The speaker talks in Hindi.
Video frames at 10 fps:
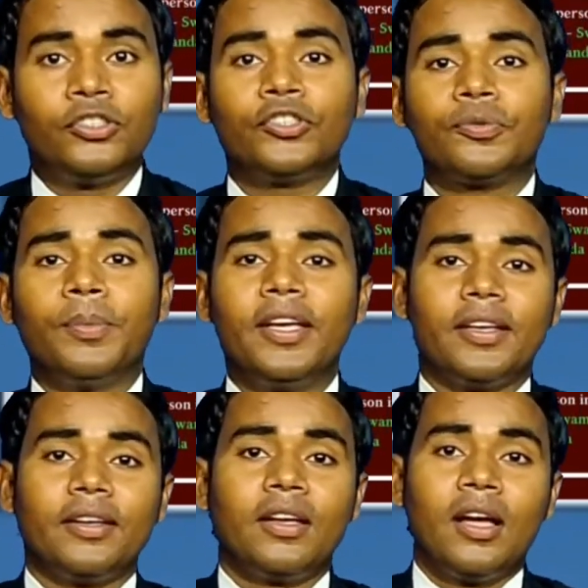
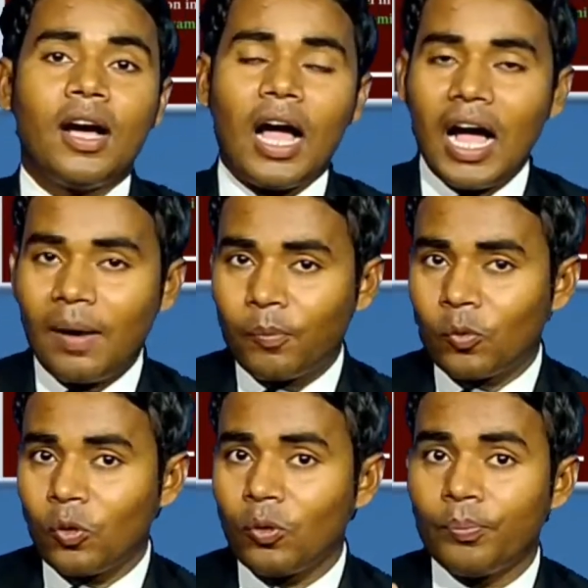जिसमें
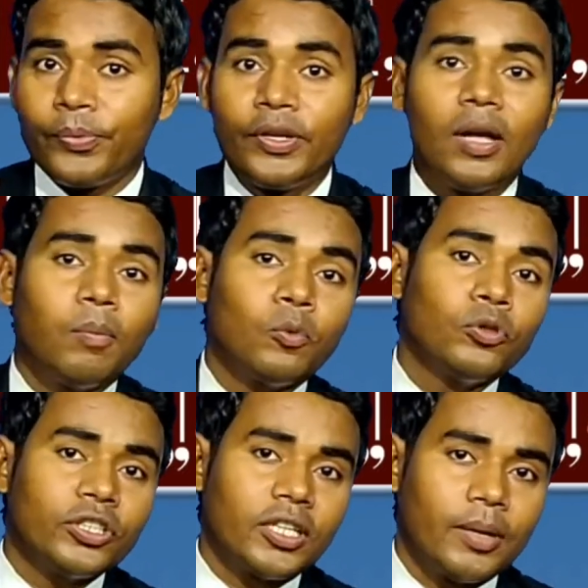आपको बिना
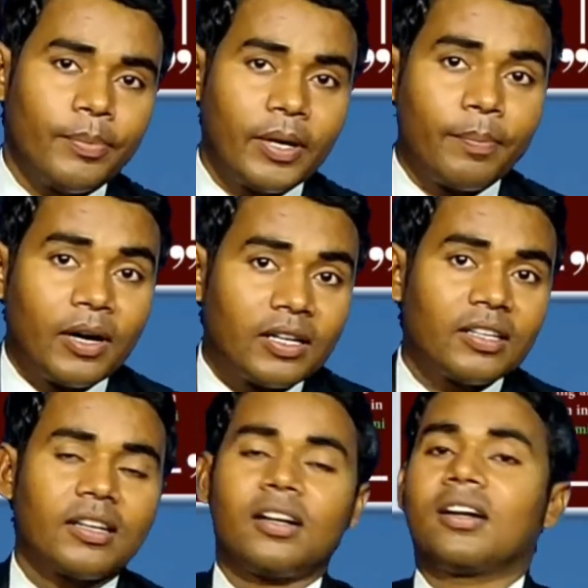पूंजी का व्यापार
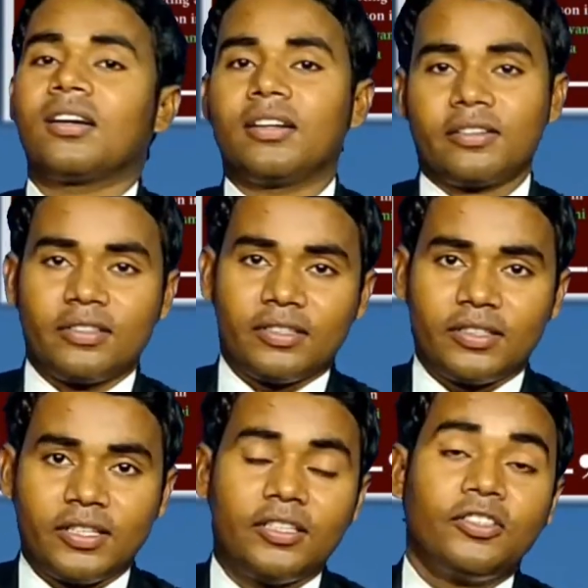ये खड़ा कर
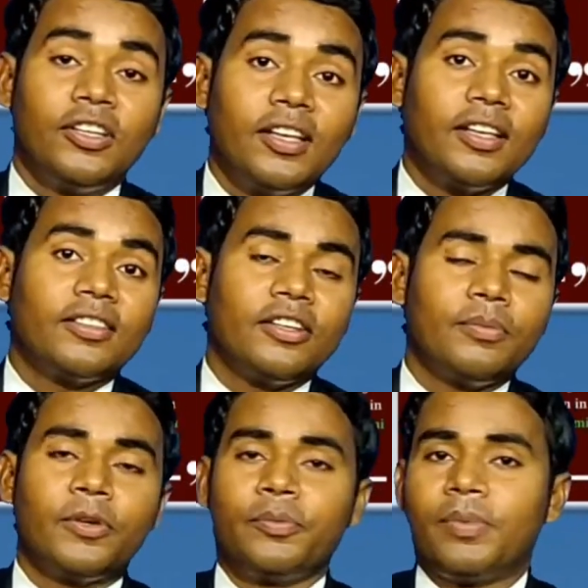सकते हैं ये
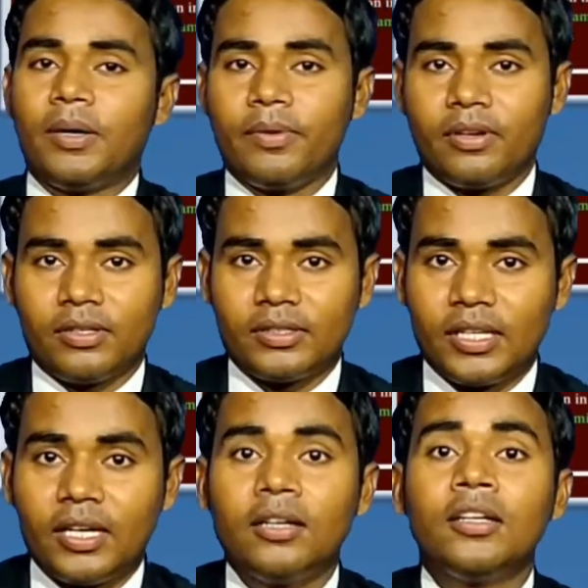इतनी बड़ी पावर
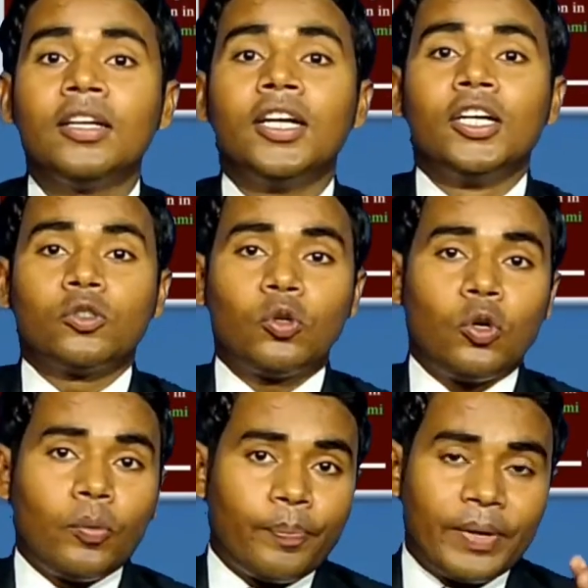रखता है तो
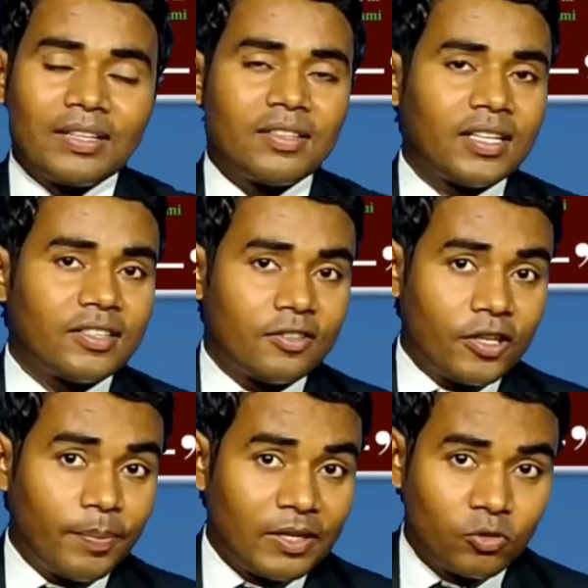पैसा
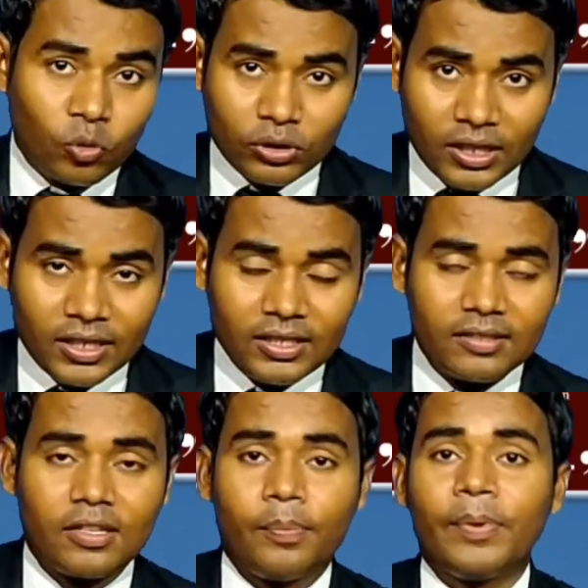किसी के पास होता नहीं
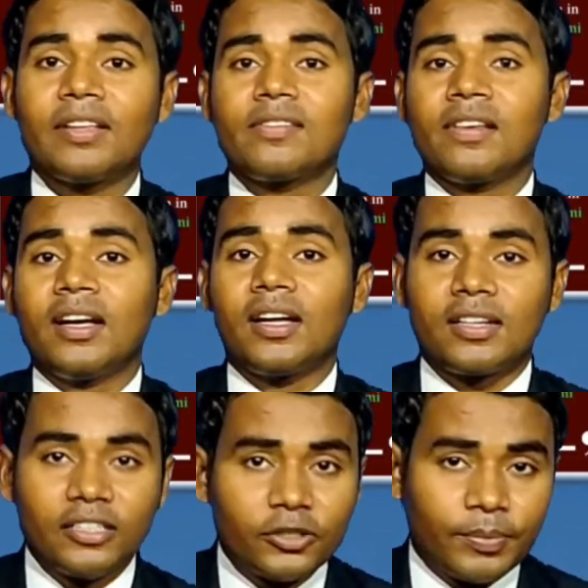है सर पैसे का
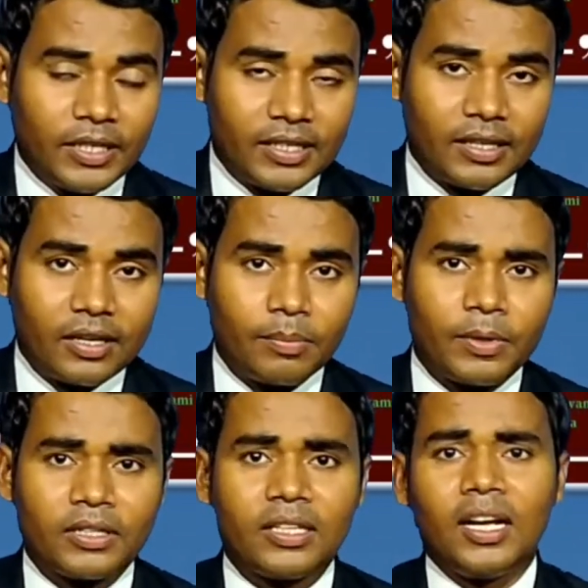अरेंजमेंट करना
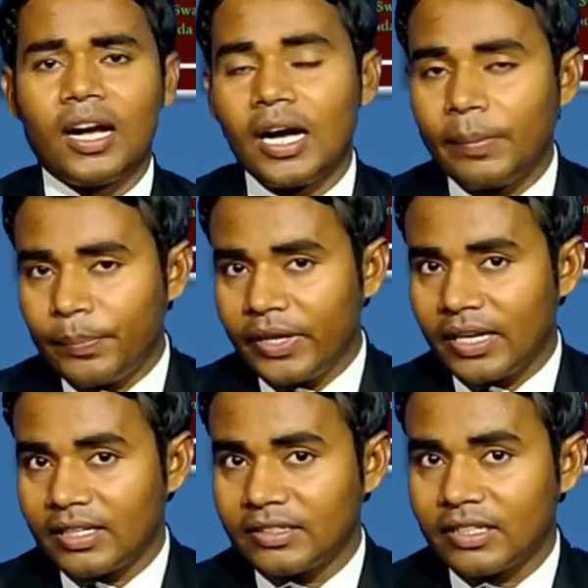पड़ता है आप भी
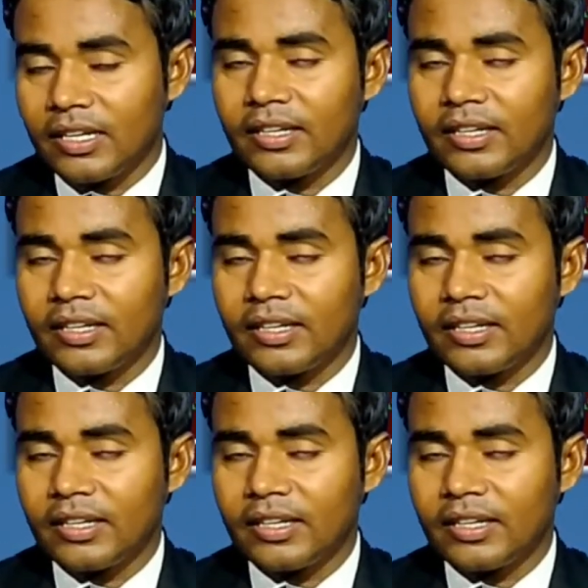अरेंज